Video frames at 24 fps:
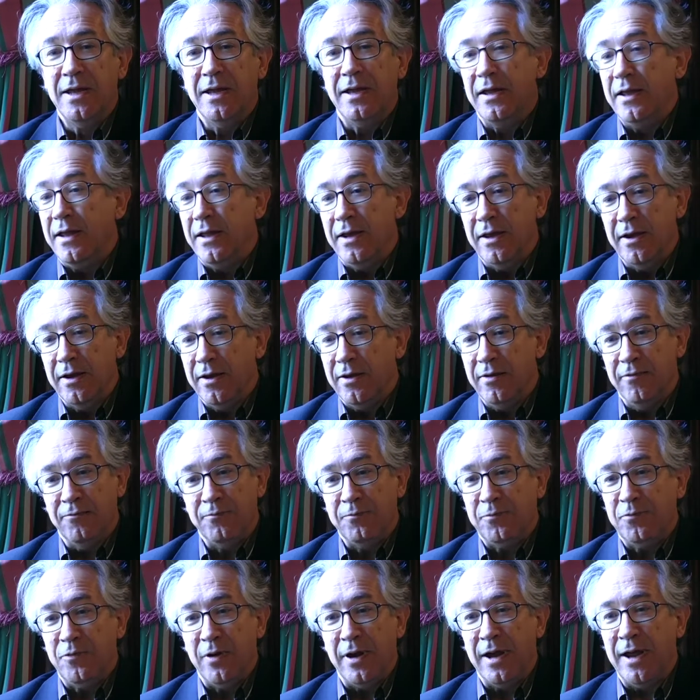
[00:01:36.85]
Y eh,
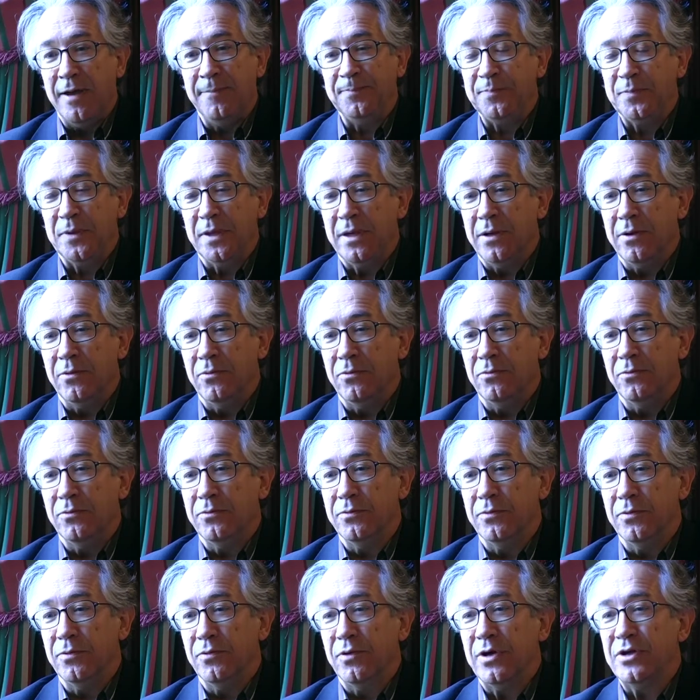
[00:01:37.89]
fue eh,
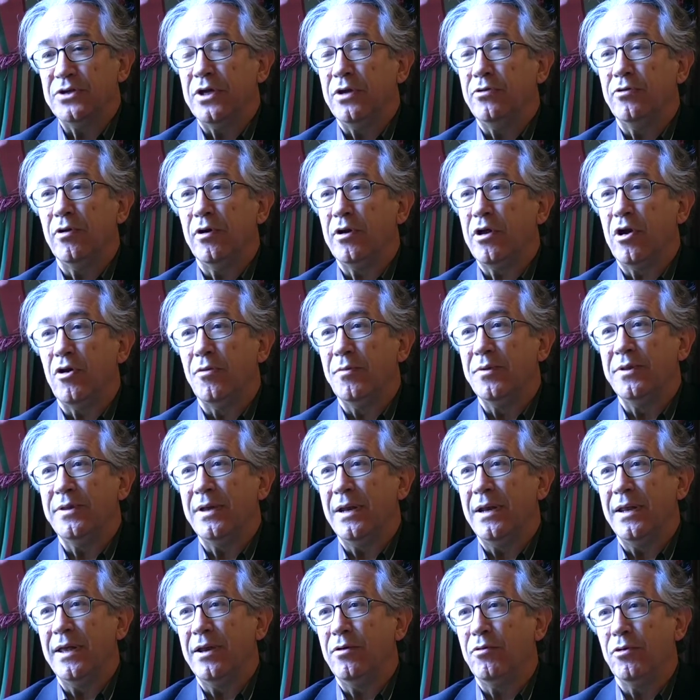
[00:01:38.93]
un escritor que comencé
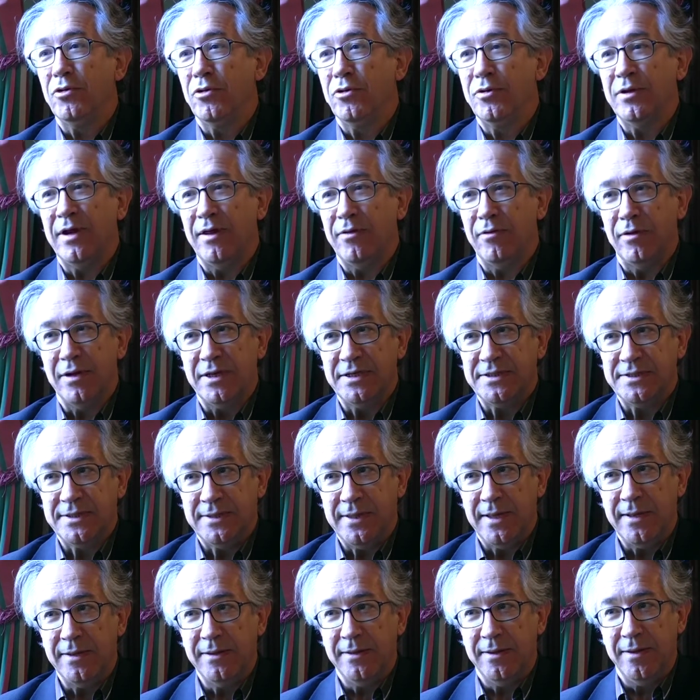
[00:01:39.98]
a leer cuando yo era
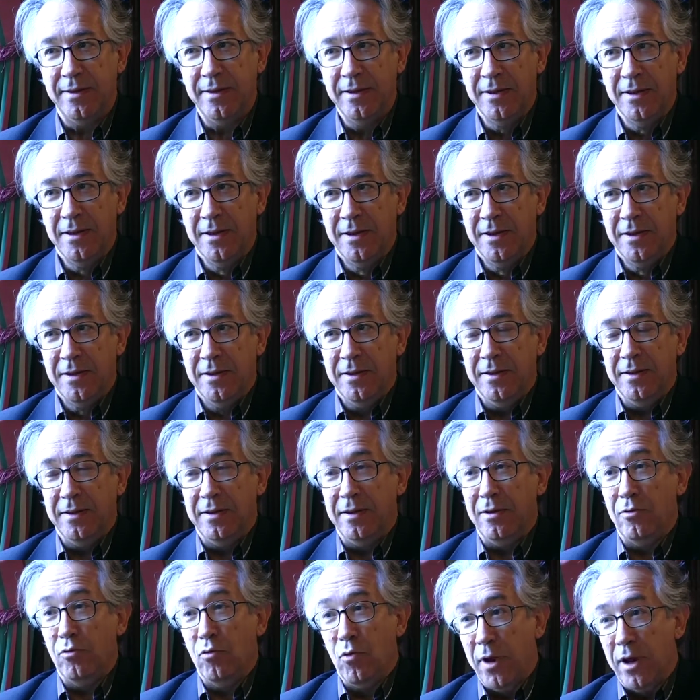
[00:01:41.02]
adolescente
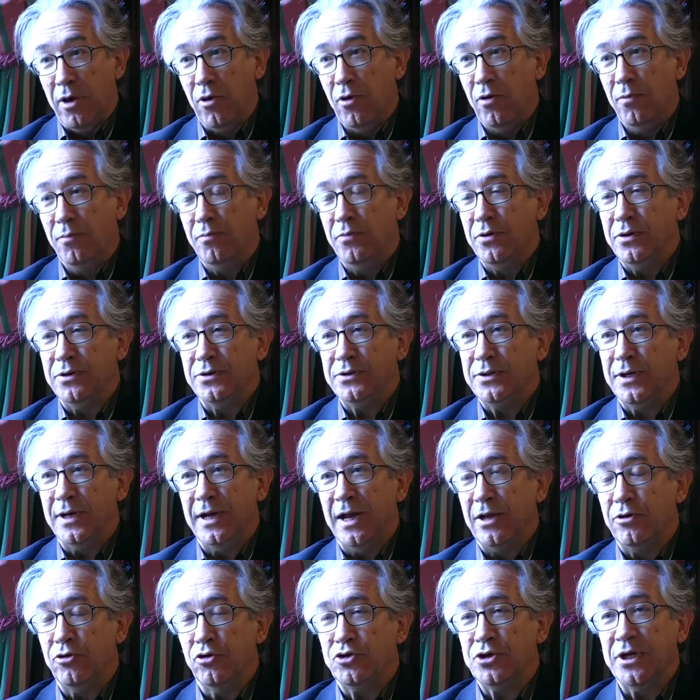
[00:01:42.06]
y luego, pues el
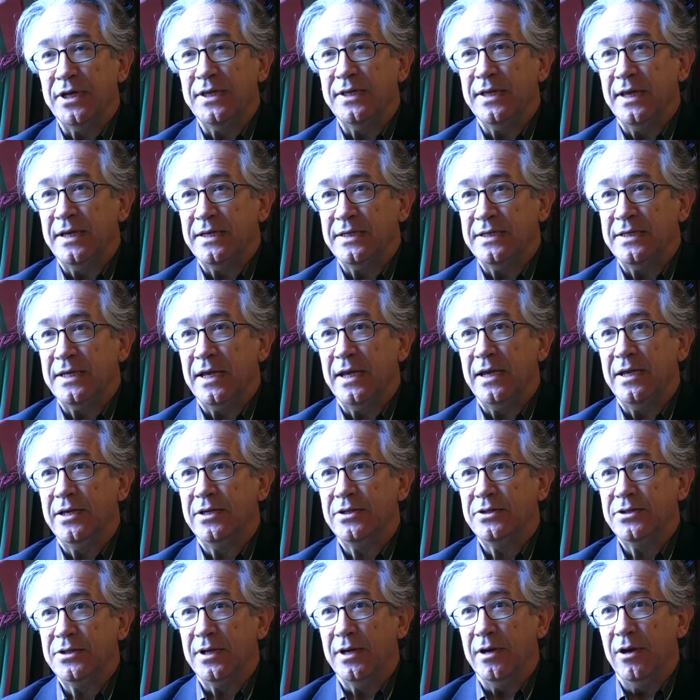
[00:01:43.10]
año
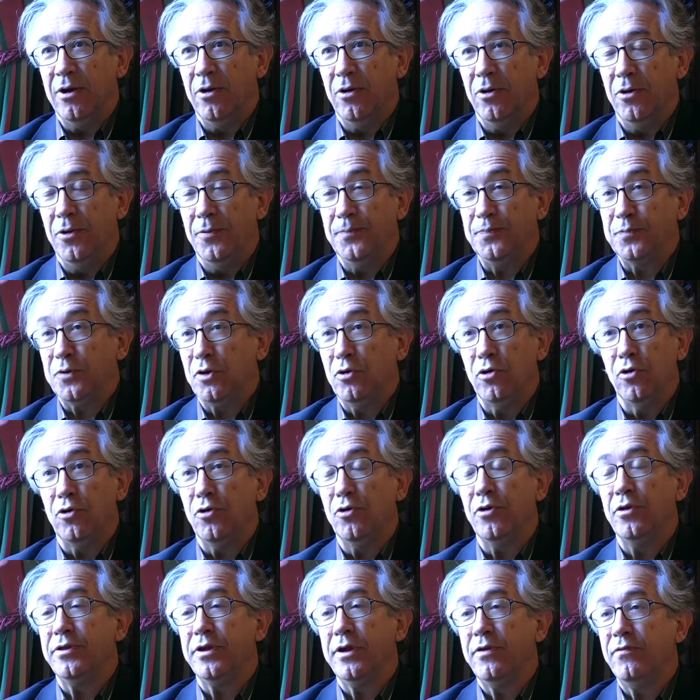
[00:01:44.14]
86 lo, lo
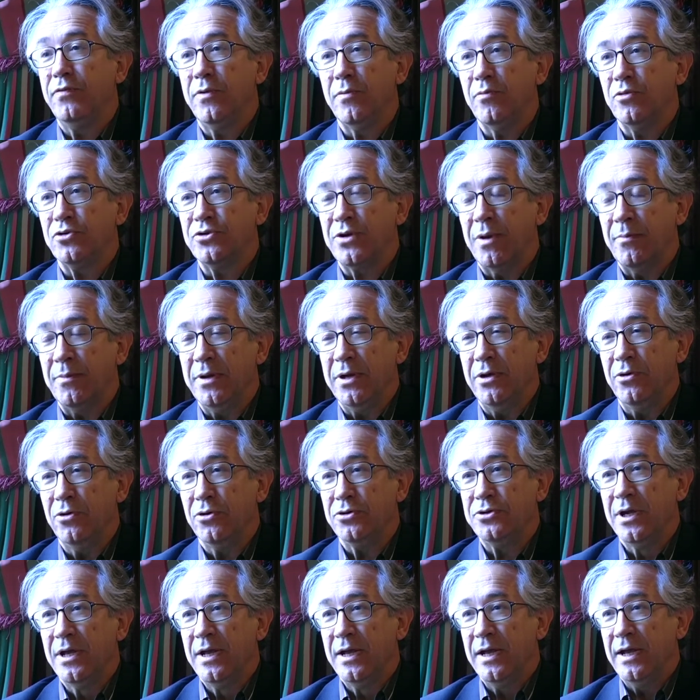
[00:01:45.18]
conocí, fuimos
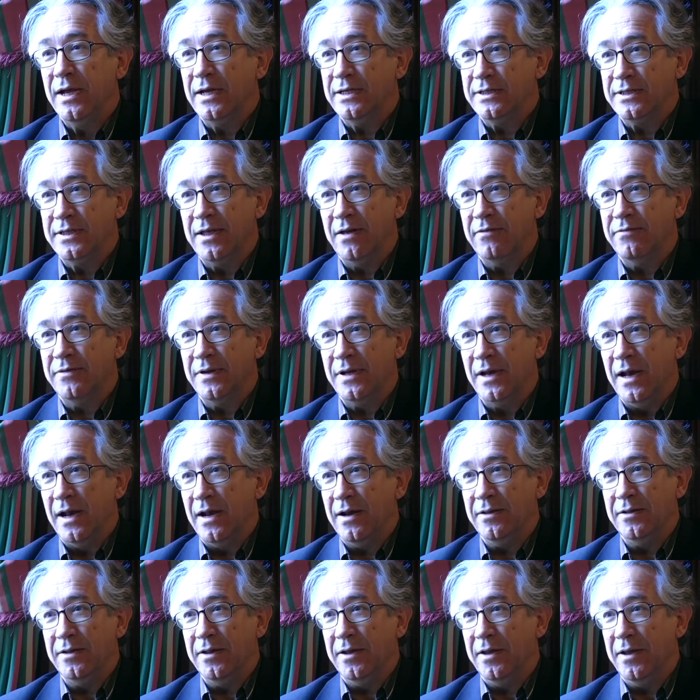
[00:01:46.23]
amigos hasta
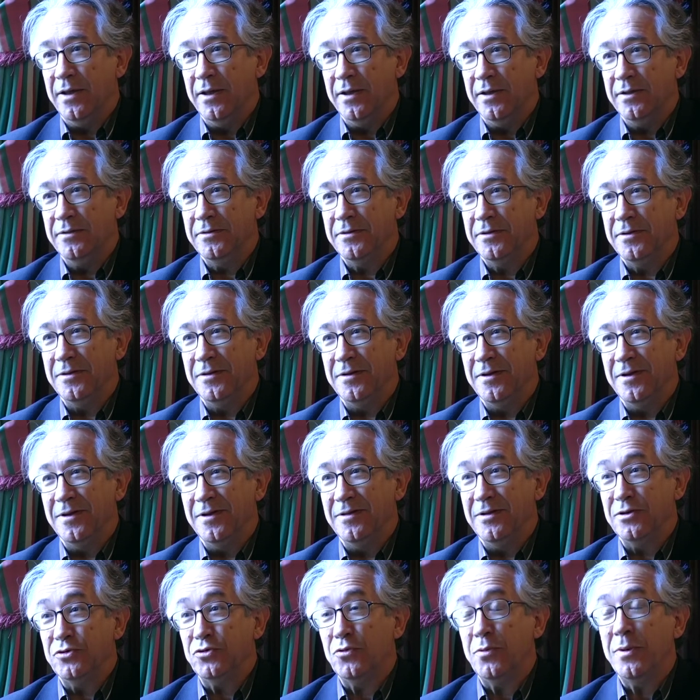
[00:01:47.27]
final de,
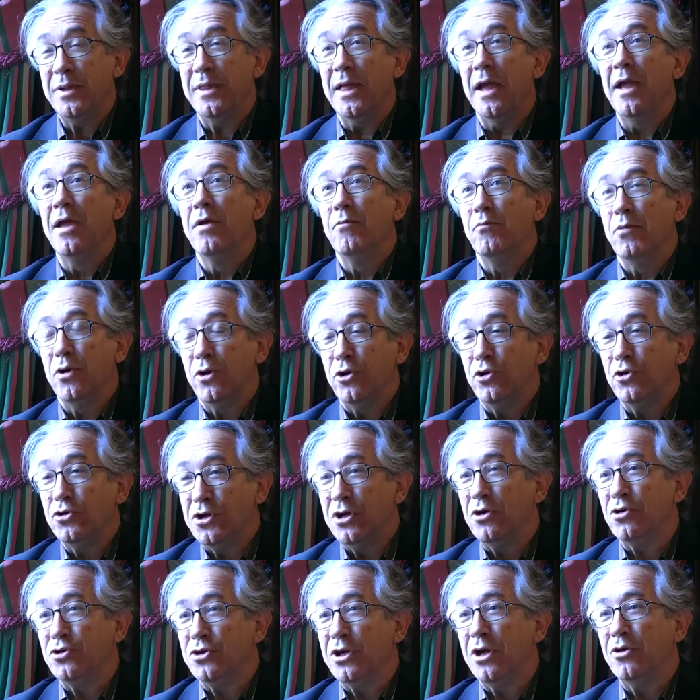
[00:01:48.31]
de, su vida. Pero yo
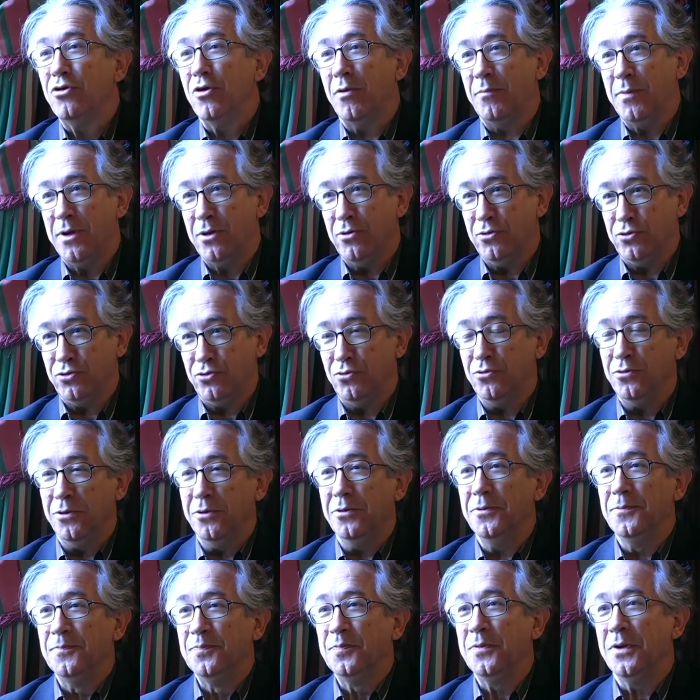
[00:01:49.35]
sigo siendo amigo
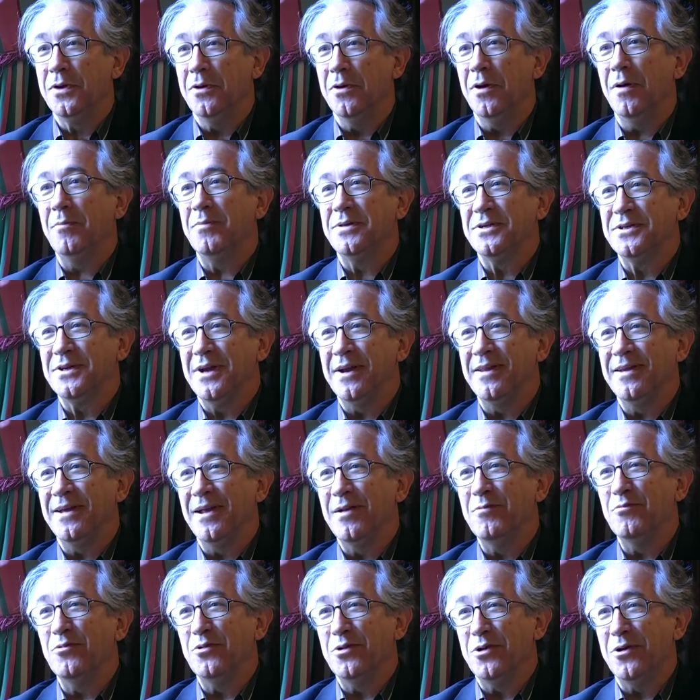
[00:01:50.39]
suyo, a pesar de
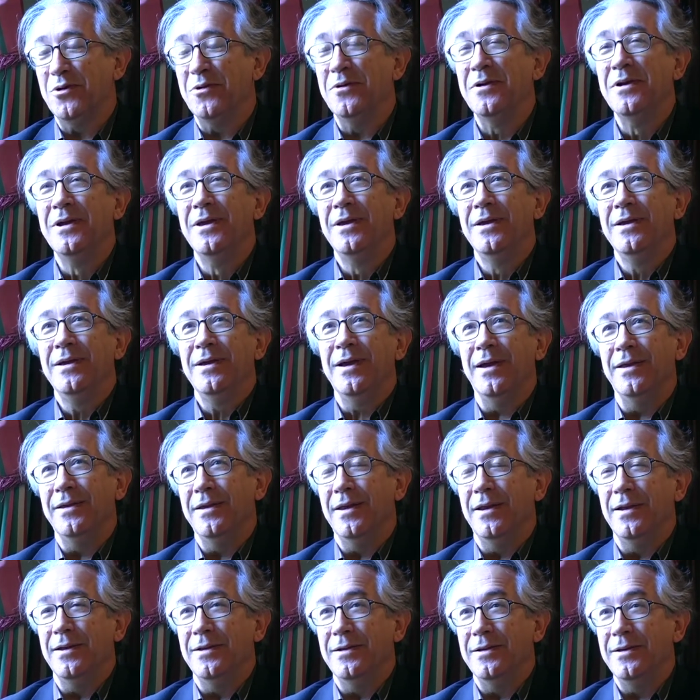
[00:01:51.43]
que él murió en
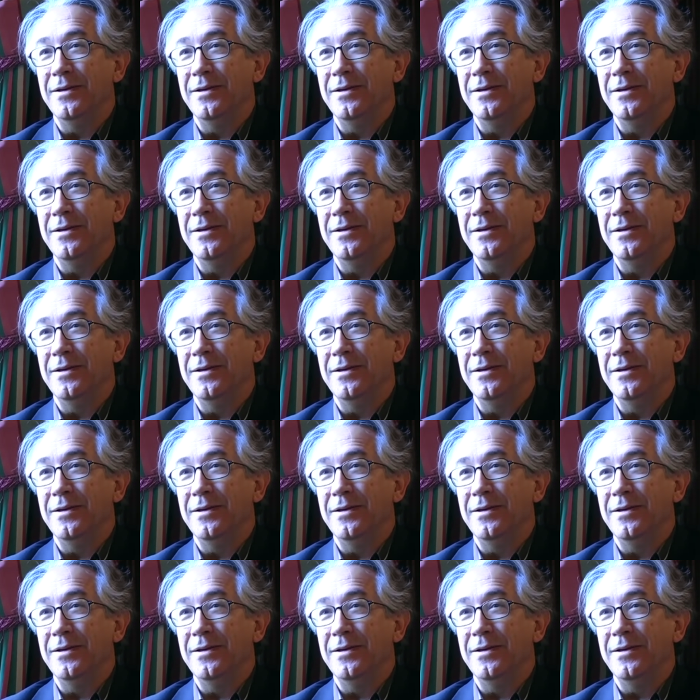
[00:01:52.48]
el,